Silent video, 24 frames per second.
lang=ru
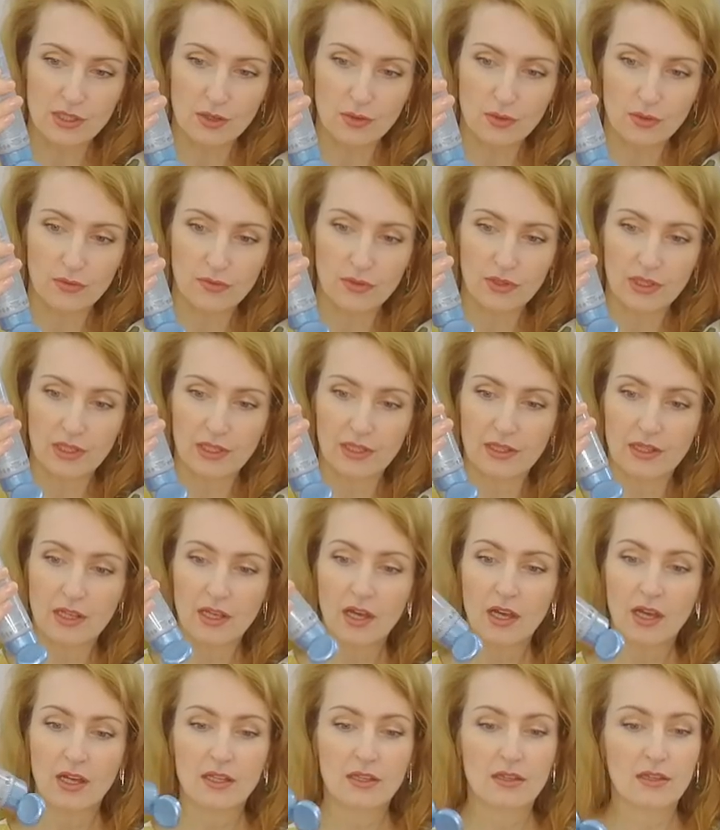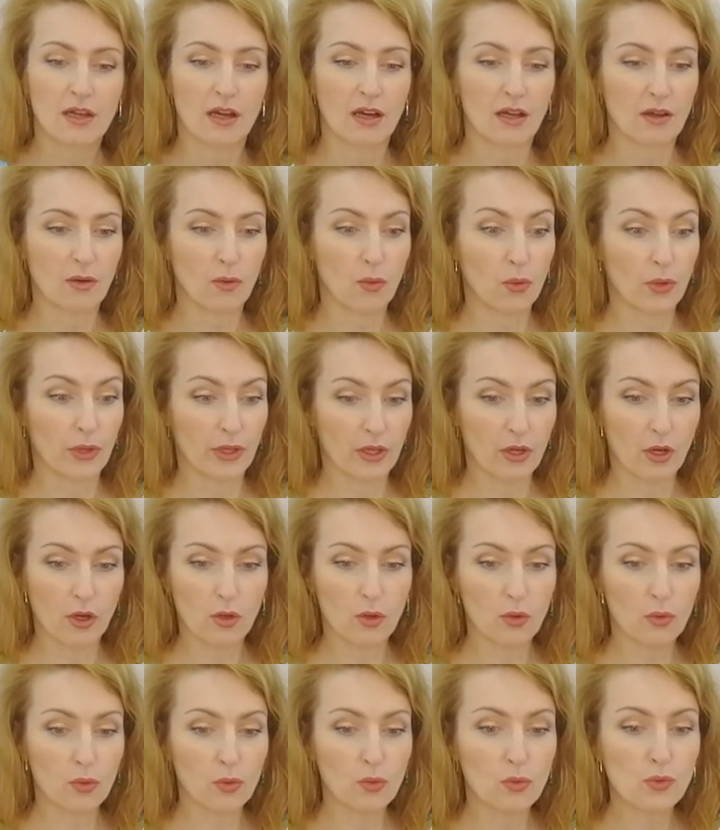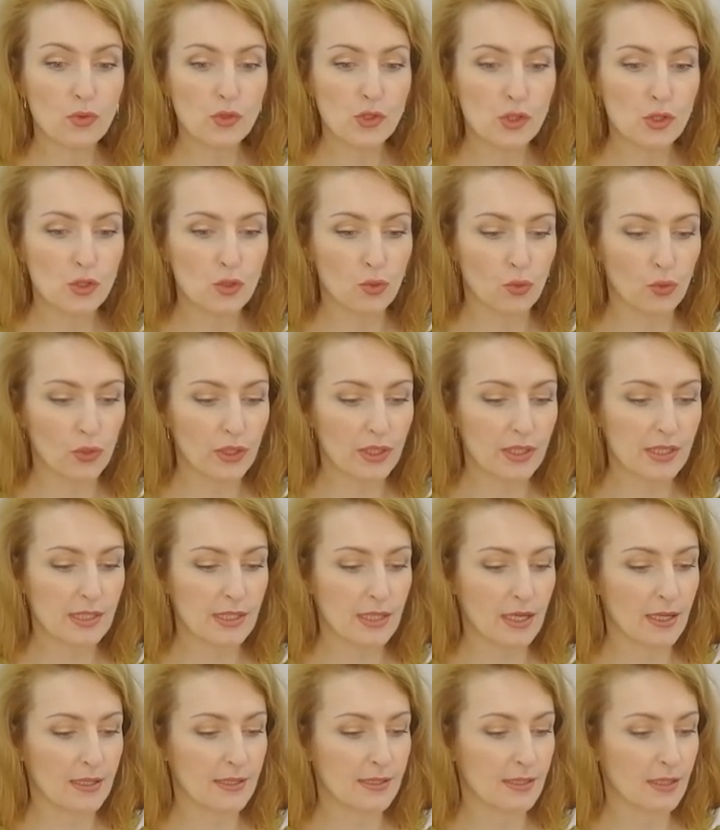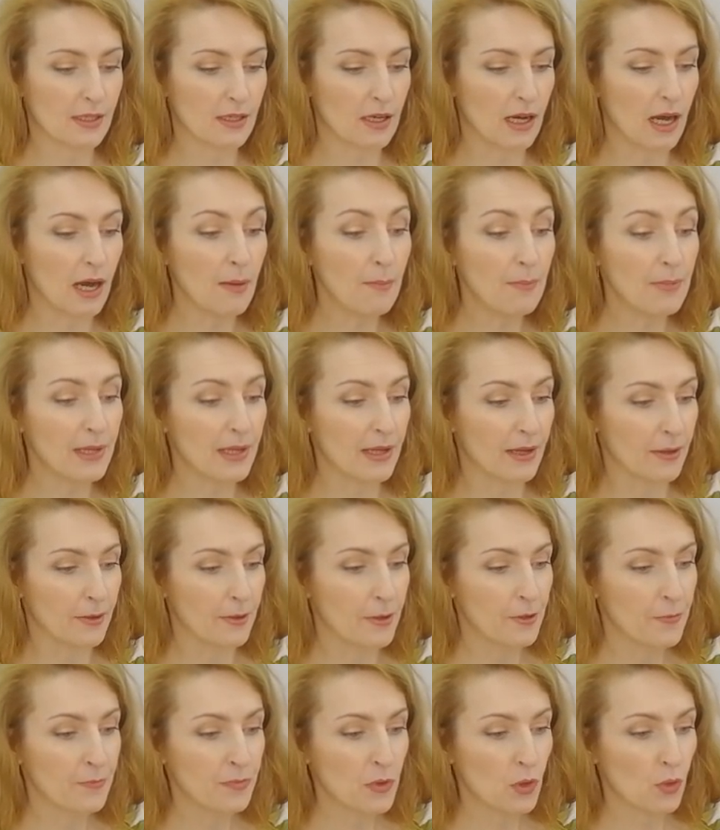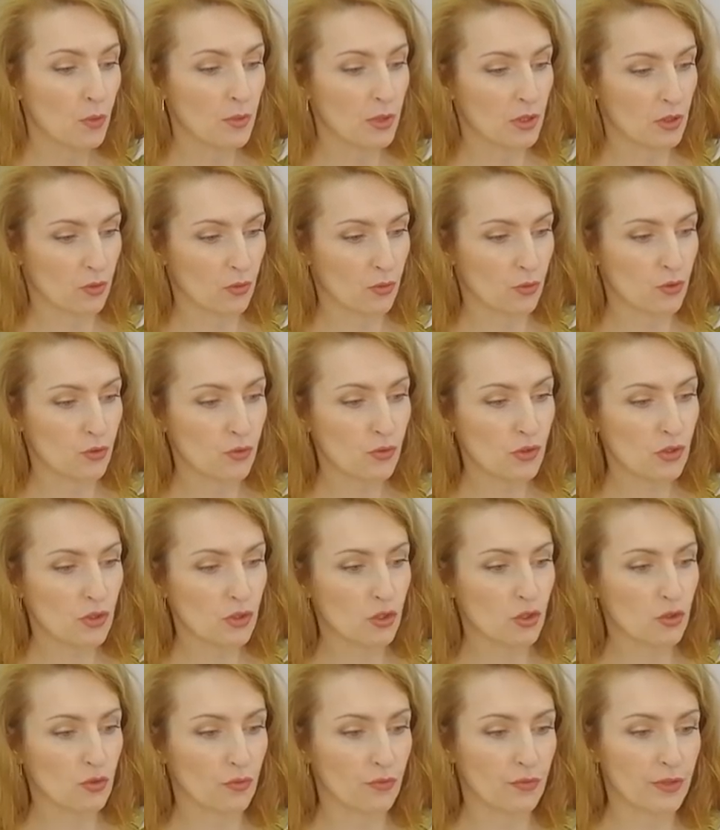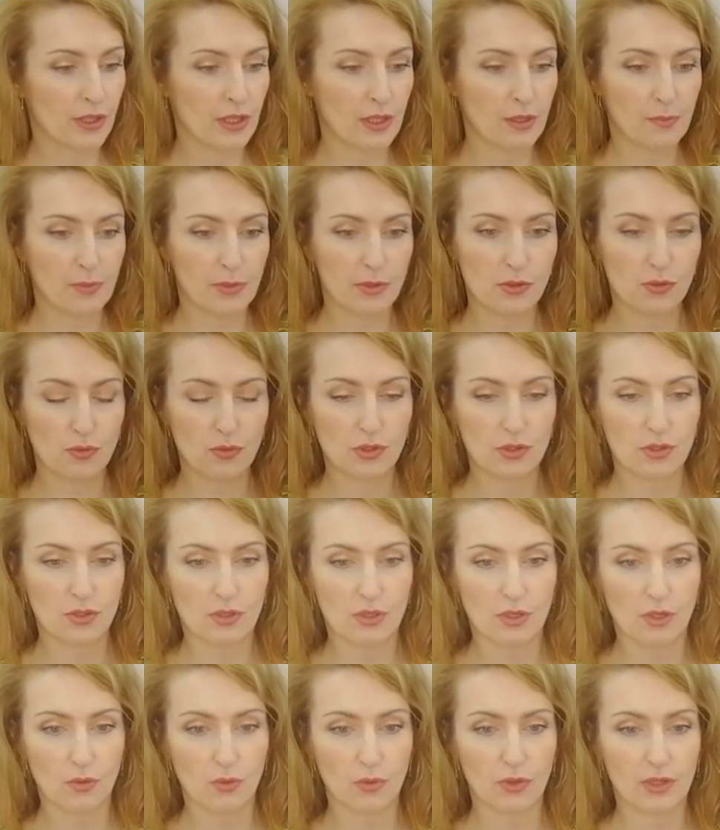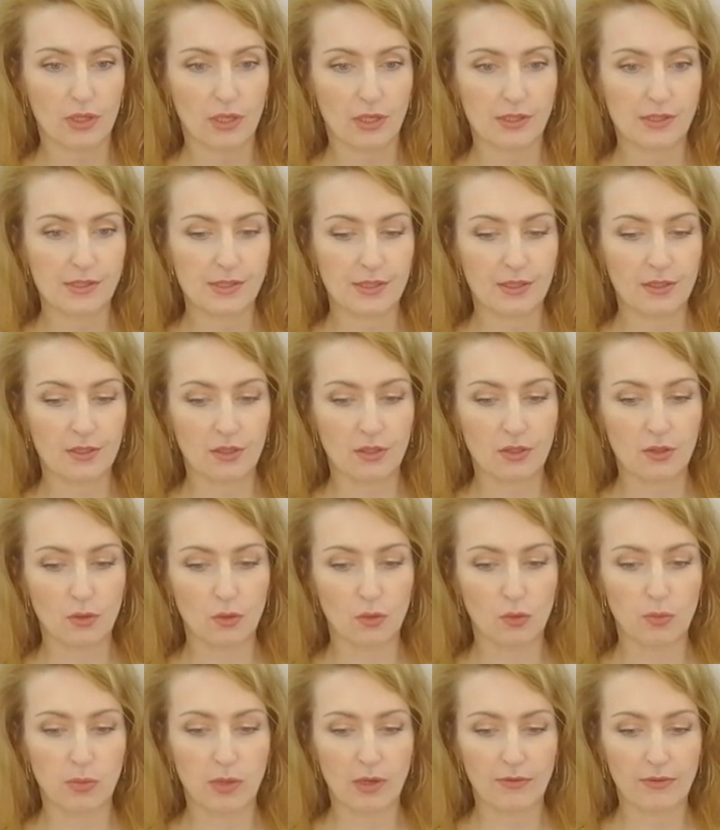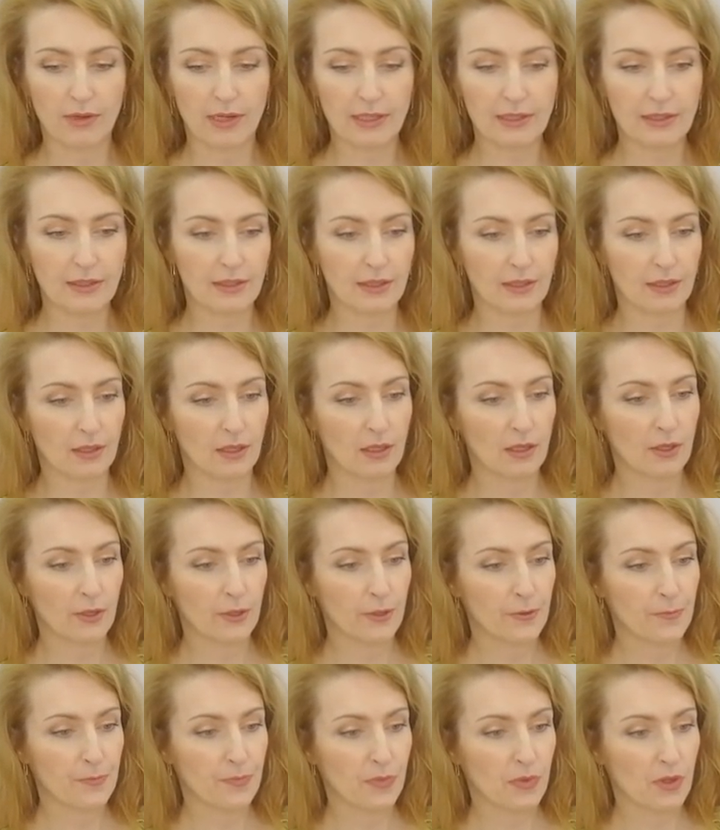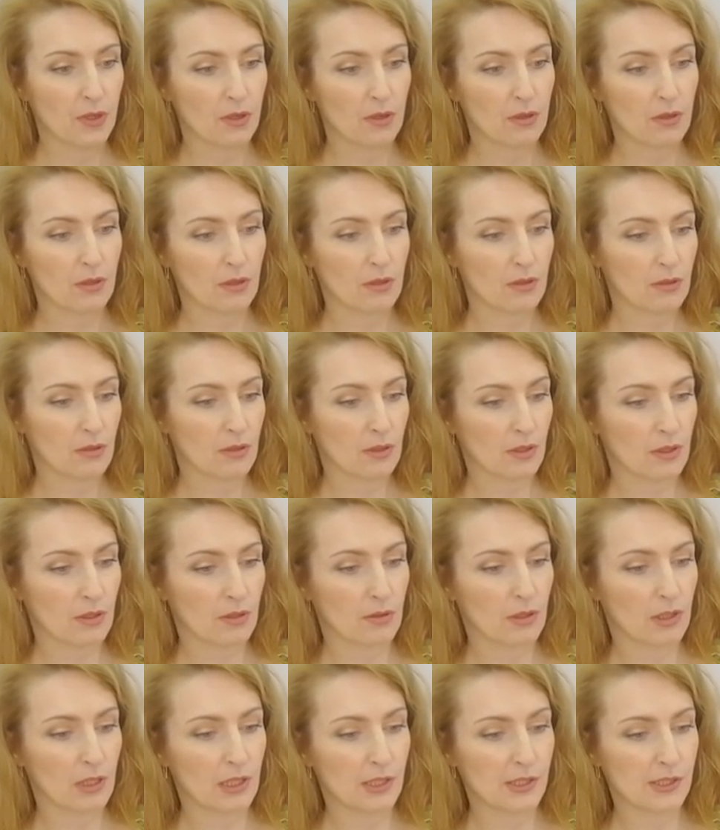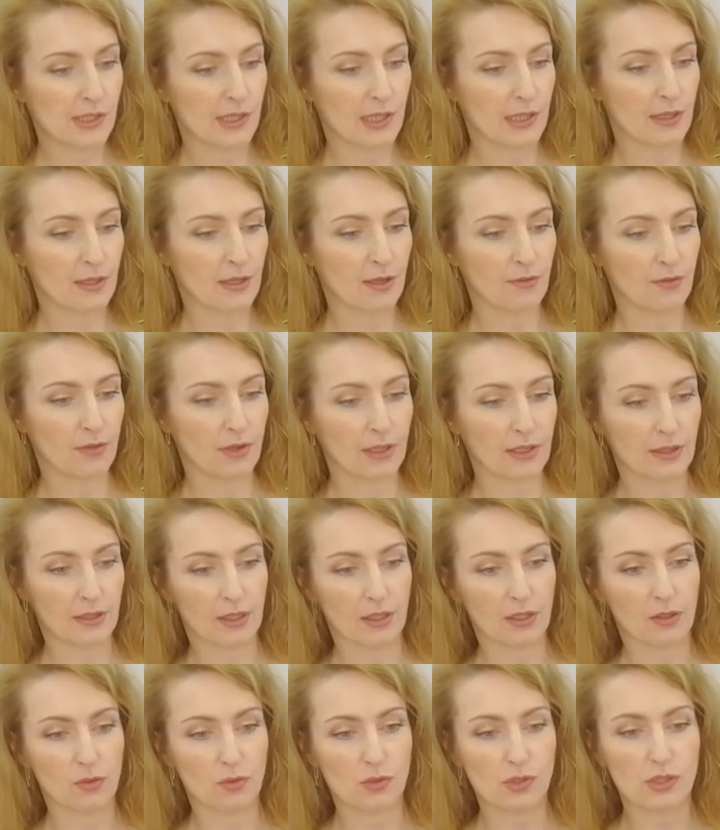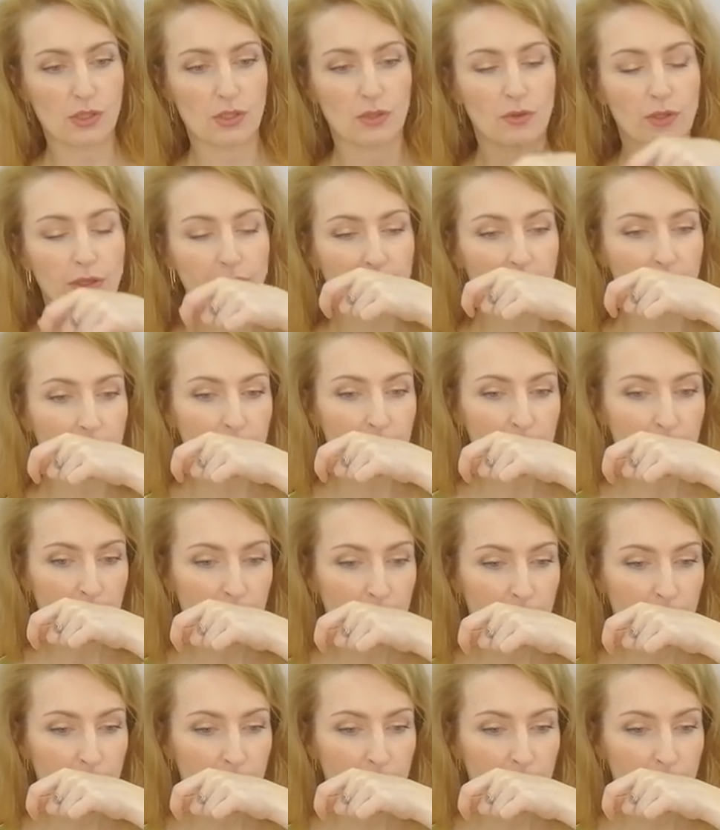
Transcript: как он выглядит так ой а какой густой кстати капля у меня такое чувство что в ней присутствует какой-то оттенок голубоватый или зеленоватый то есть легкий